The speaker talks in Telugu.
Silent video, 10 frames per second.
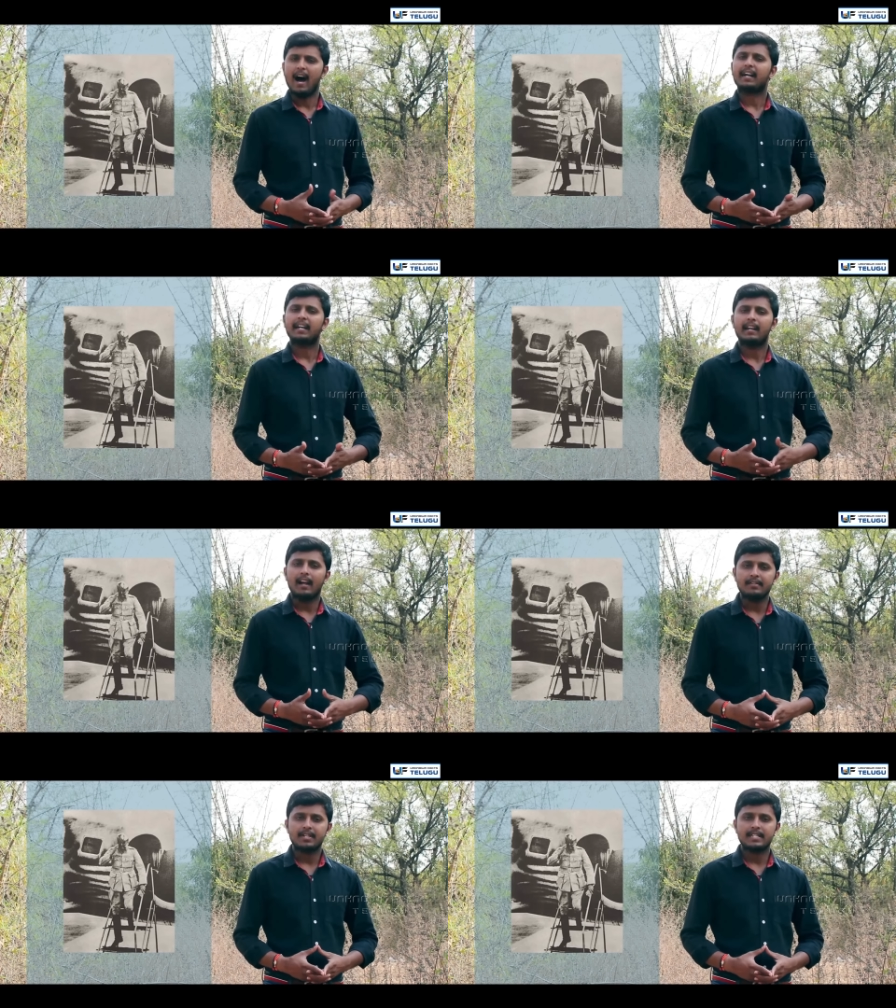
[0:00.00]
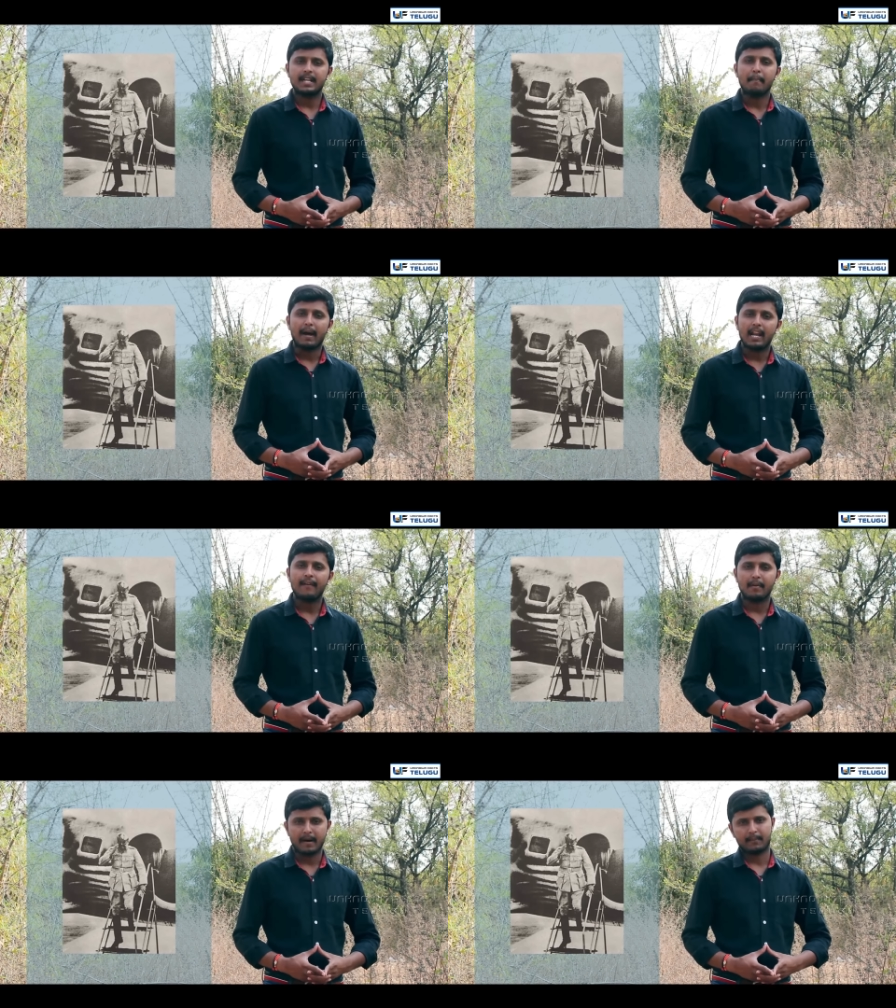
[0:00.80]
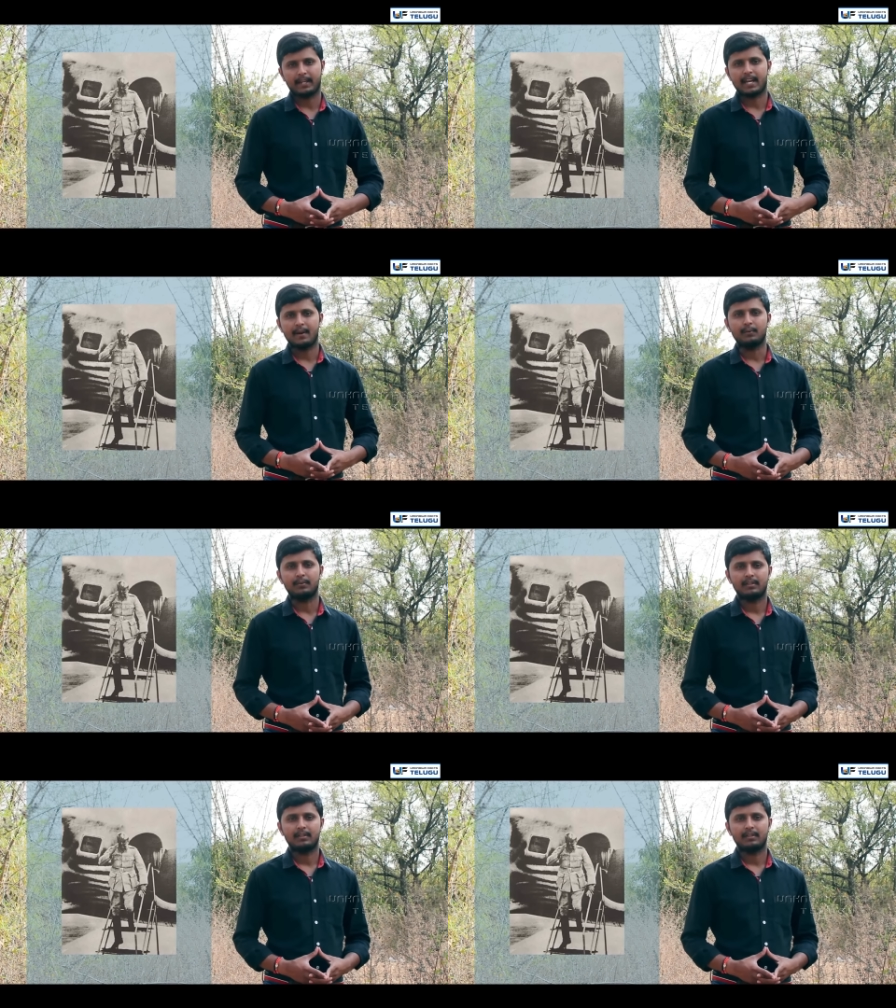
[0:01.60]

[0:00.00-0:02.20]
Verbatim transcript: అక్కడే లంచ్ చేసి మళ్ళీ విమానం ఎక్కారు